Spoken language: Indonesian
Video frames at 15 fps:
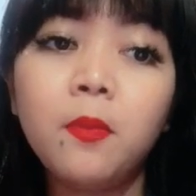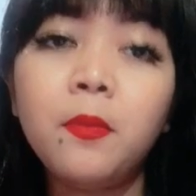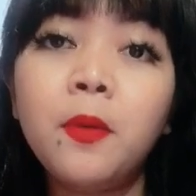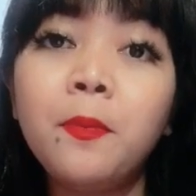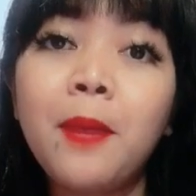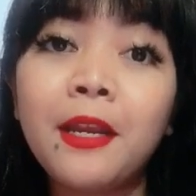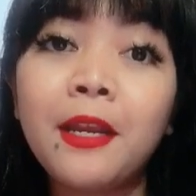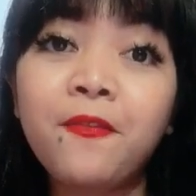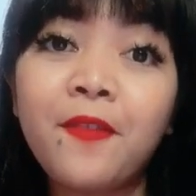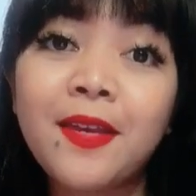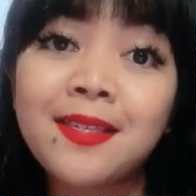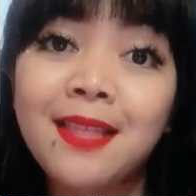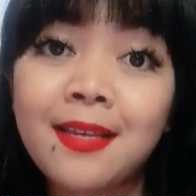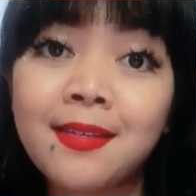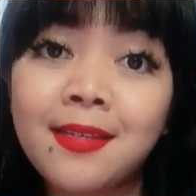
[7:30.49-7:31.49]

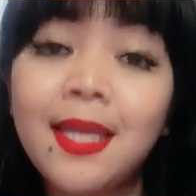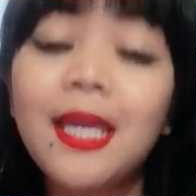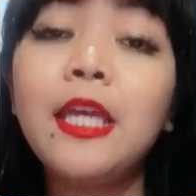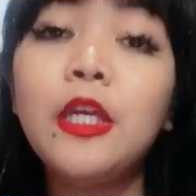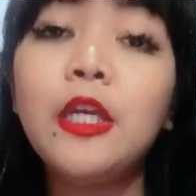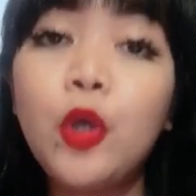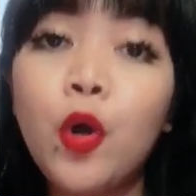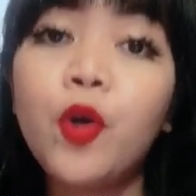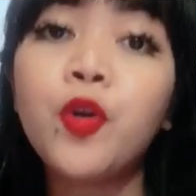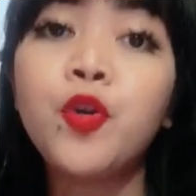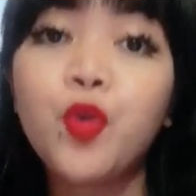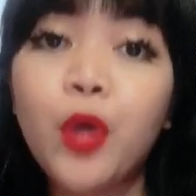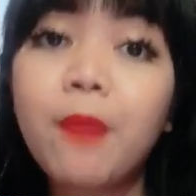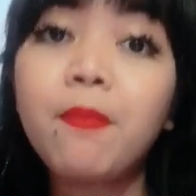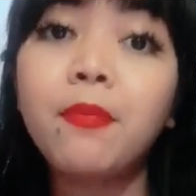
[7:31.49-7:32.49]
memanifestasi your
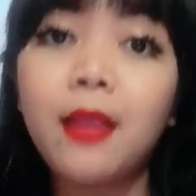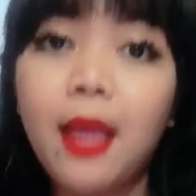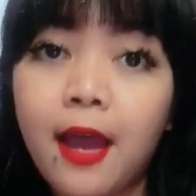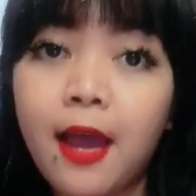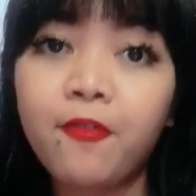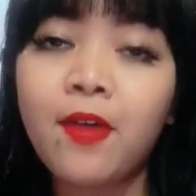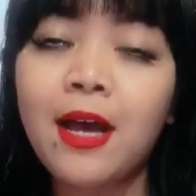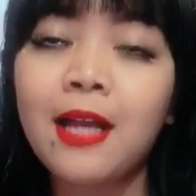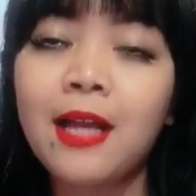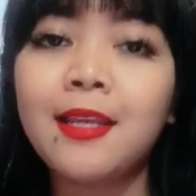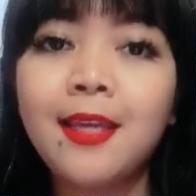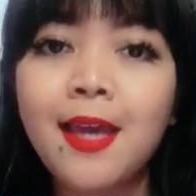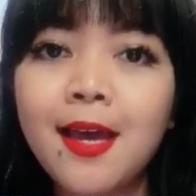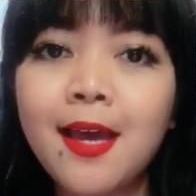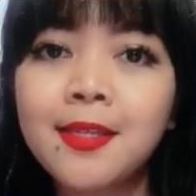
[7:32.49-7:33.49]
dream life
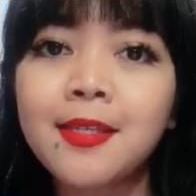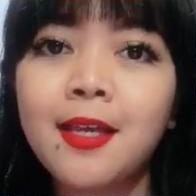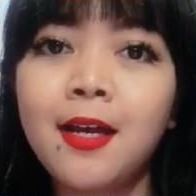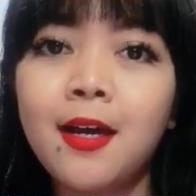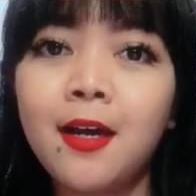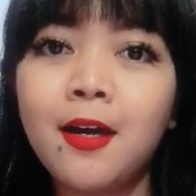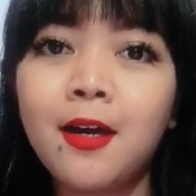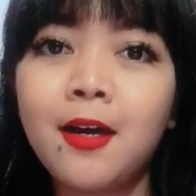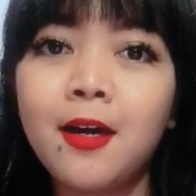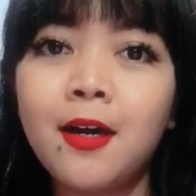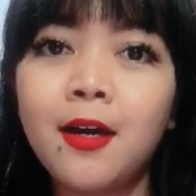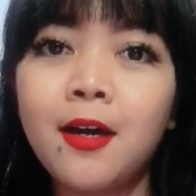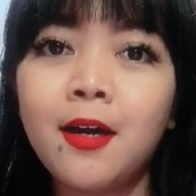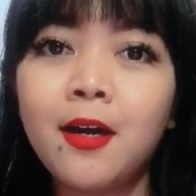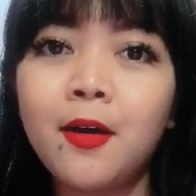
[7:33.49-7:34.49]
alias
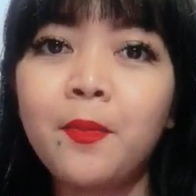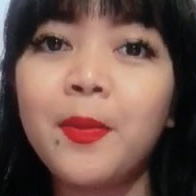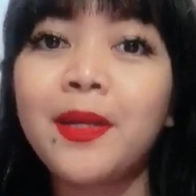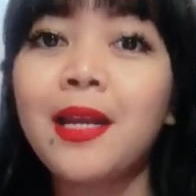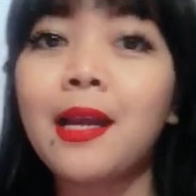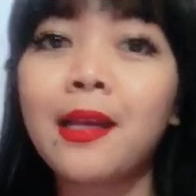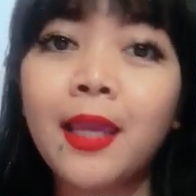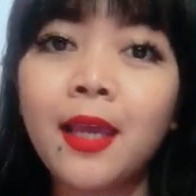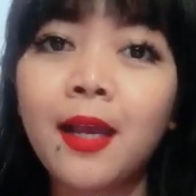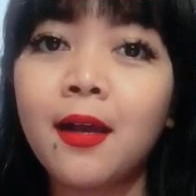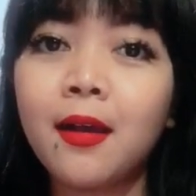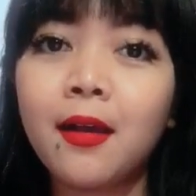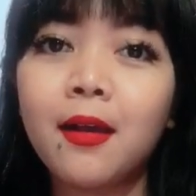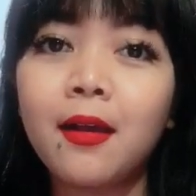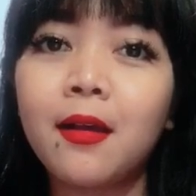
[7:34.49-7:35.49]
uh, menarik
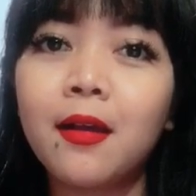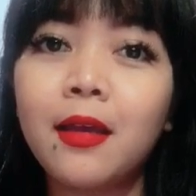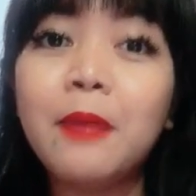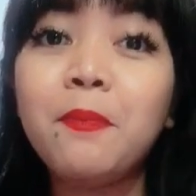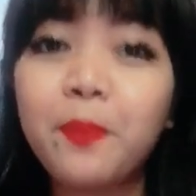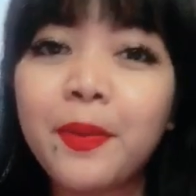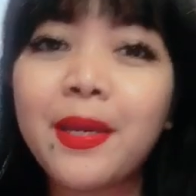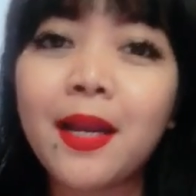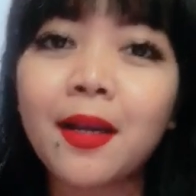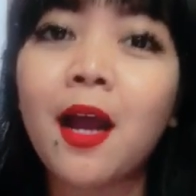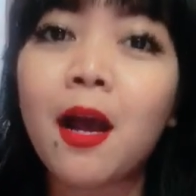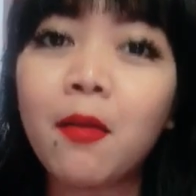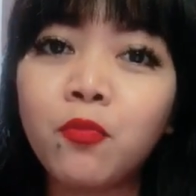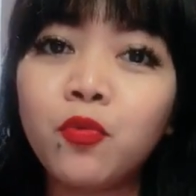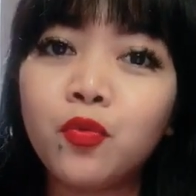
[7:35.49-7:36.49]
impian
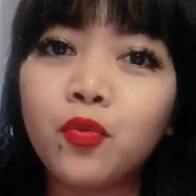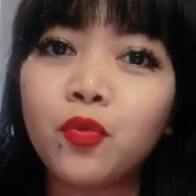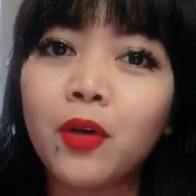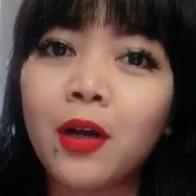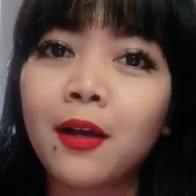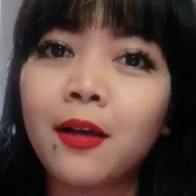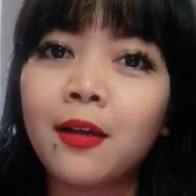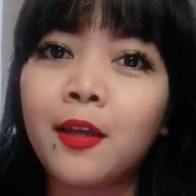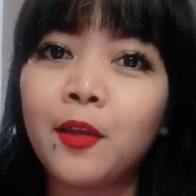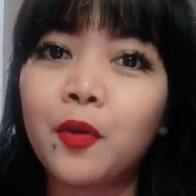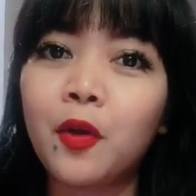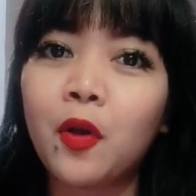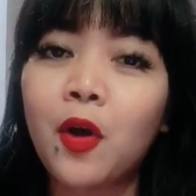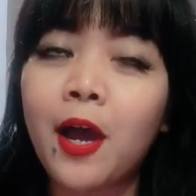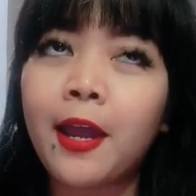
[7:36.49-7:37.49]
kamu gitu
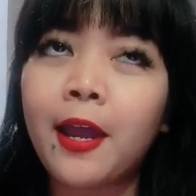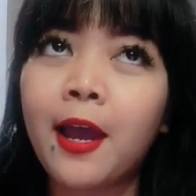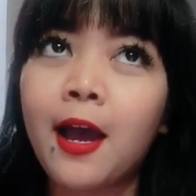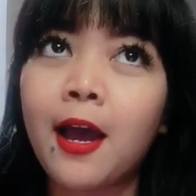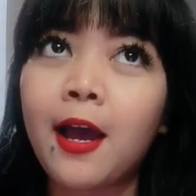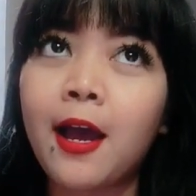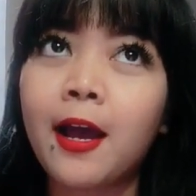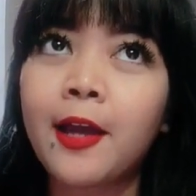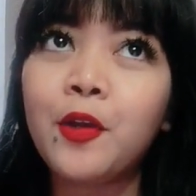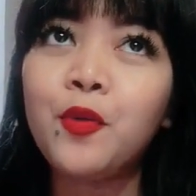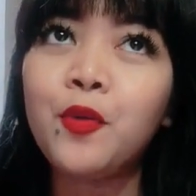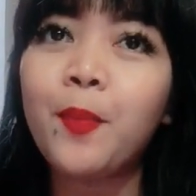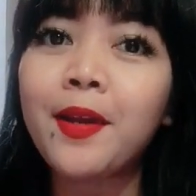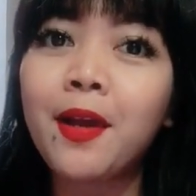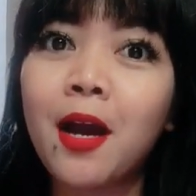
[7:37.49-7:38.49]
loh kayak
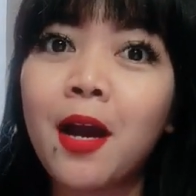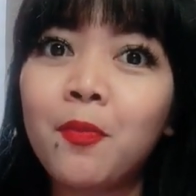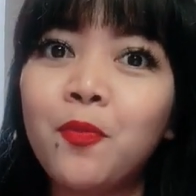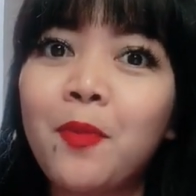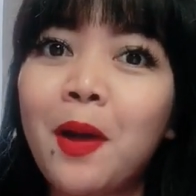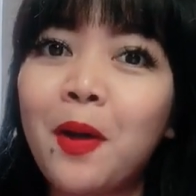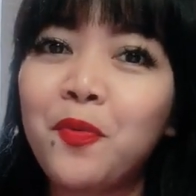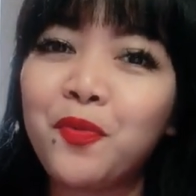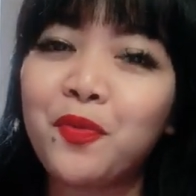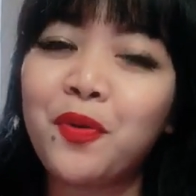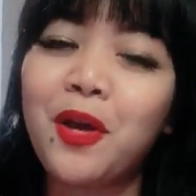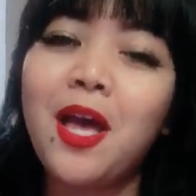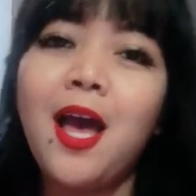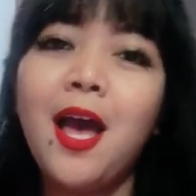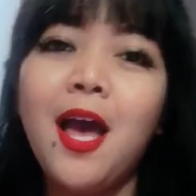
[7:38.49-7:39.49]
kehidupan yang kamu mau
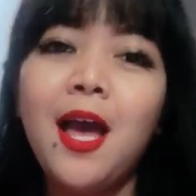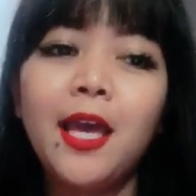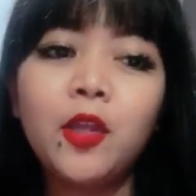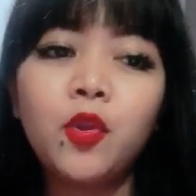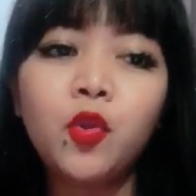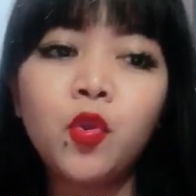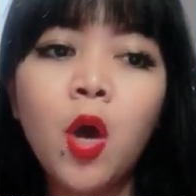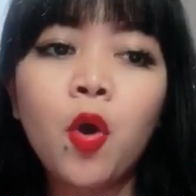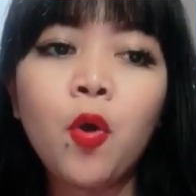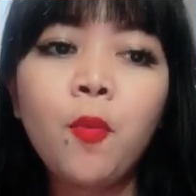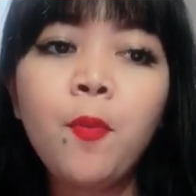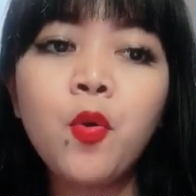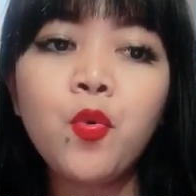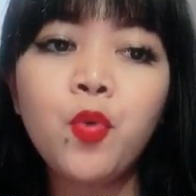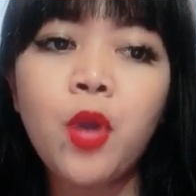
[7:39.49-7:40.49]
itu aku
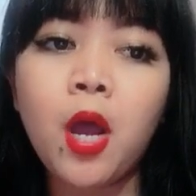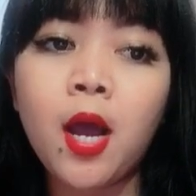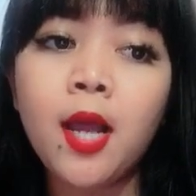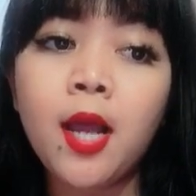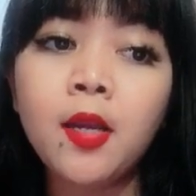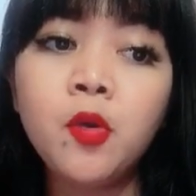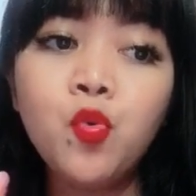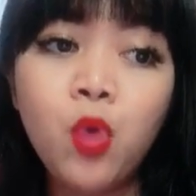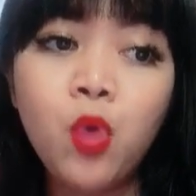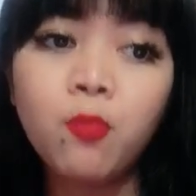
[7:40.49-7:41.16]
menggunakan dua